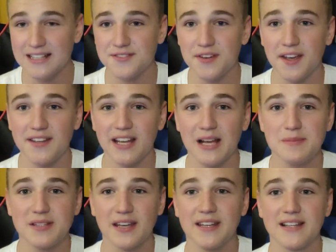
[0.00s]
In der zweiten
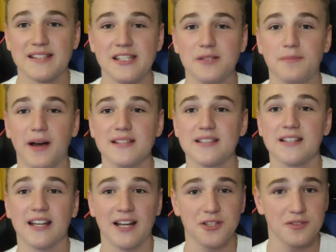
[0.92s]
Halbzeit erzielt
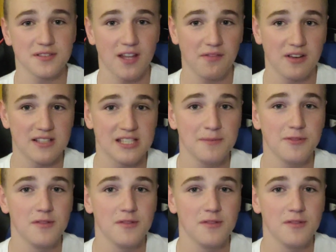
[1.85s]
Barca den Anschlusstreffer,